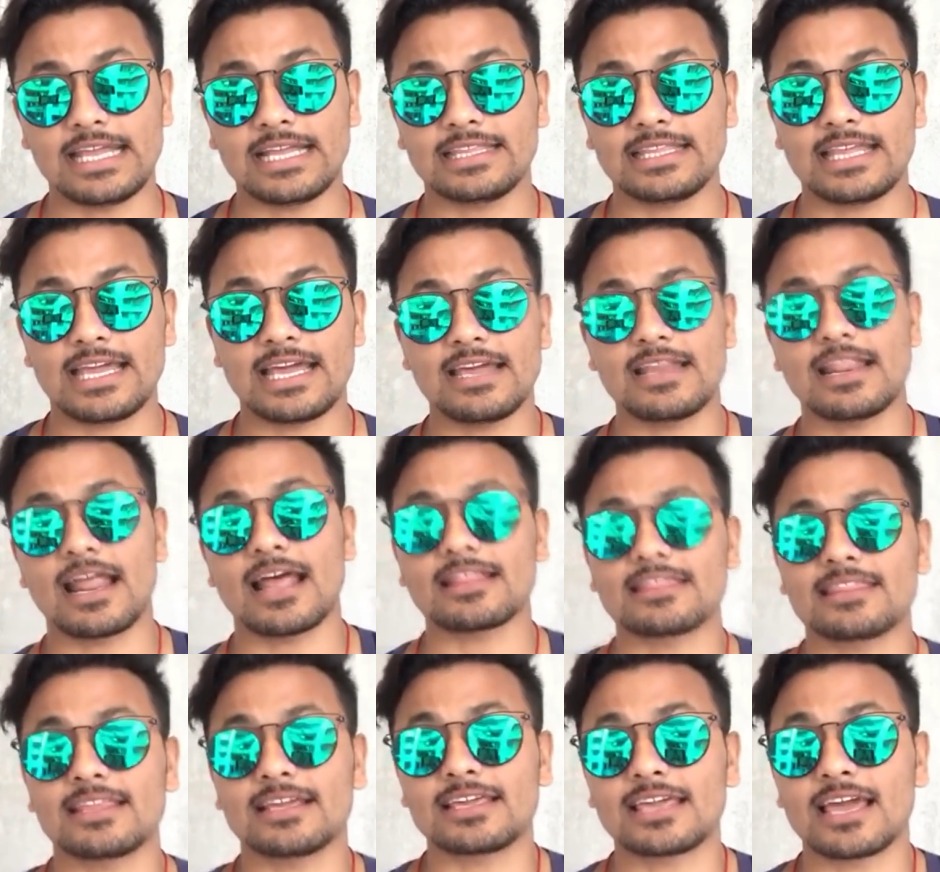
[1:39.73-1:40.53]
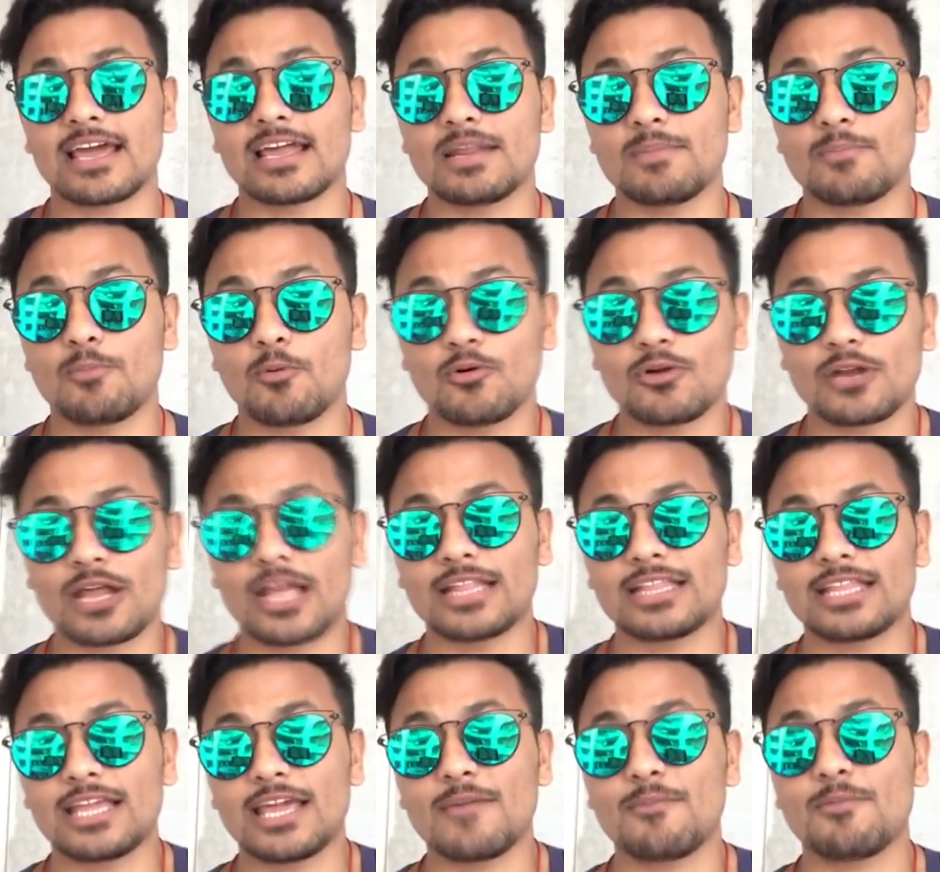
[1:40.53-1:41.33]
देखते हैं रात तक क्या रिपोर्ट
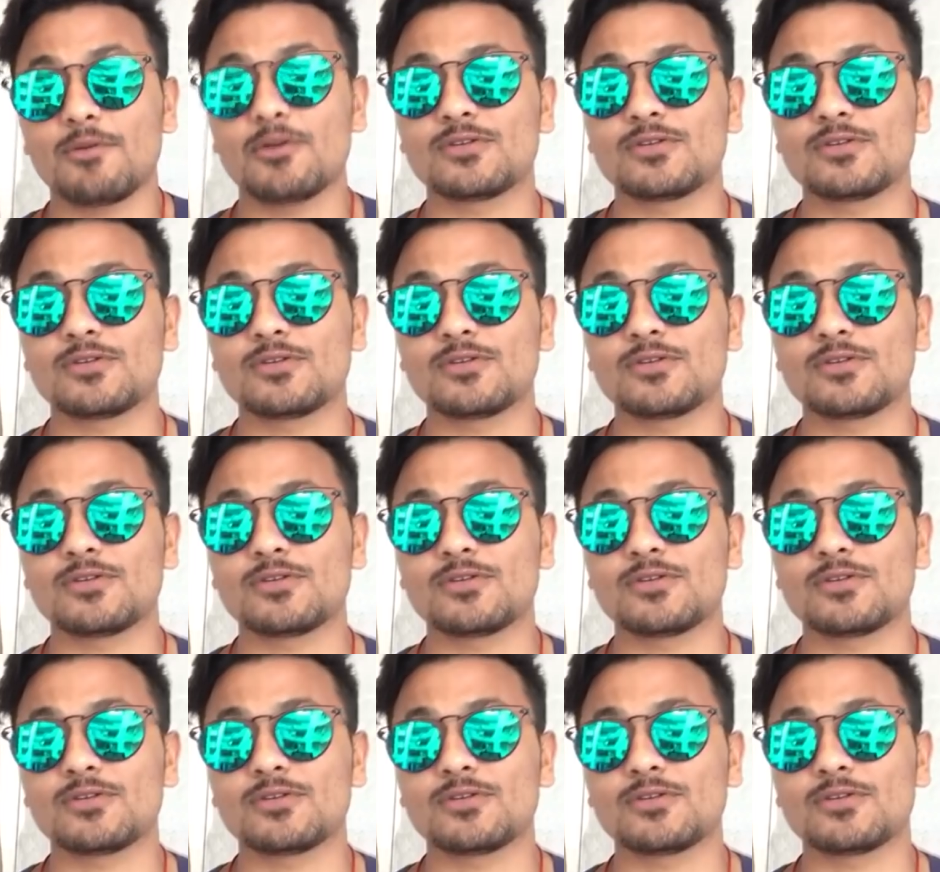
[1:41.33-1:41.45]
आती है